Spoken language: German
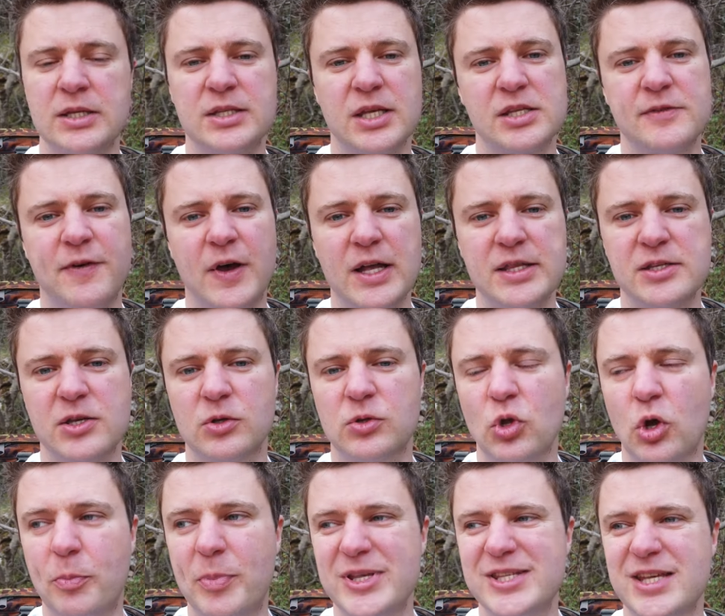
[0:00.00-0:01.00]
ist das Fahrzeug
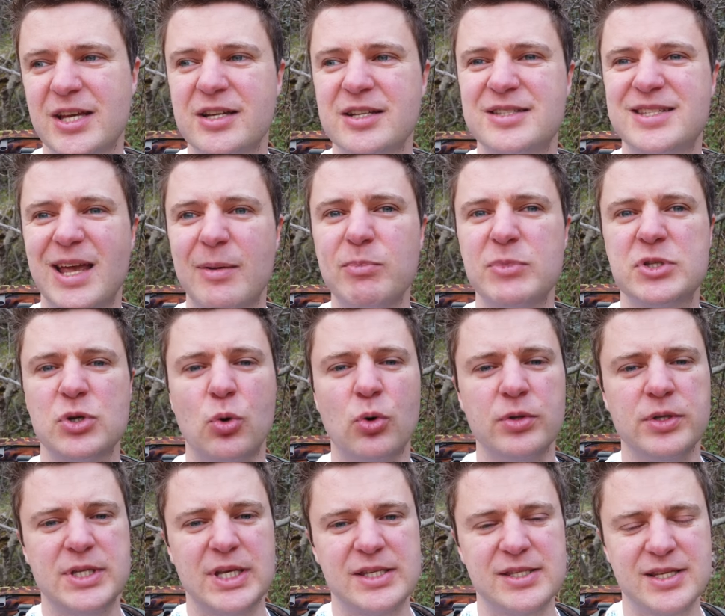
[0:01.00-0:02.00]
noch besser gedämmt
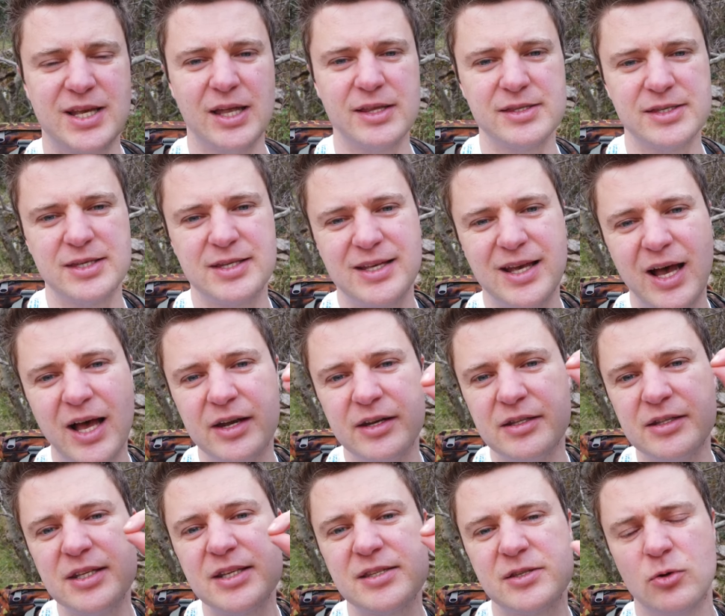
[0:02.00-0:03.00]
und es kann sich gerade
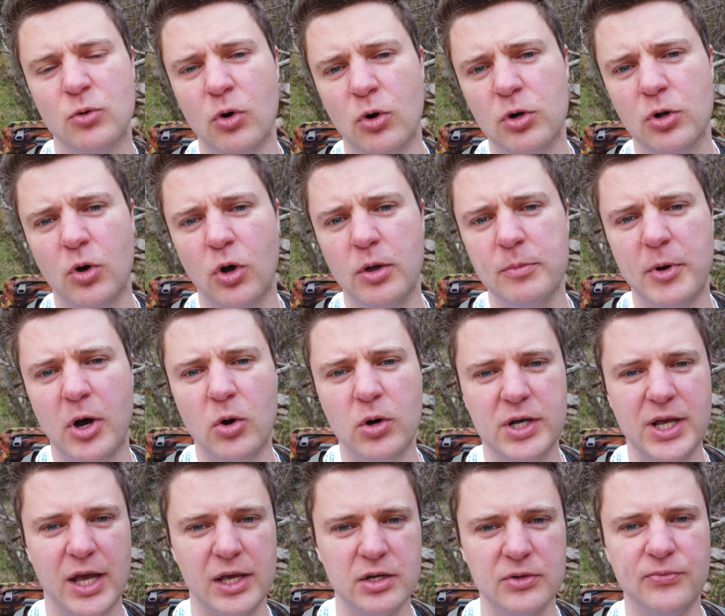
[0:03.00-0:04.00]
in diesen Hohlräumen
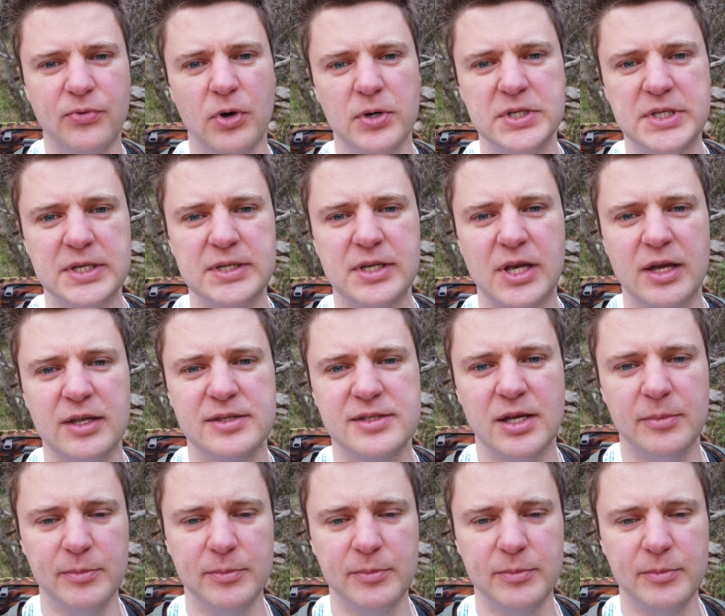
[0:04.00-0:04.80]
auch keine Feuchtigkeit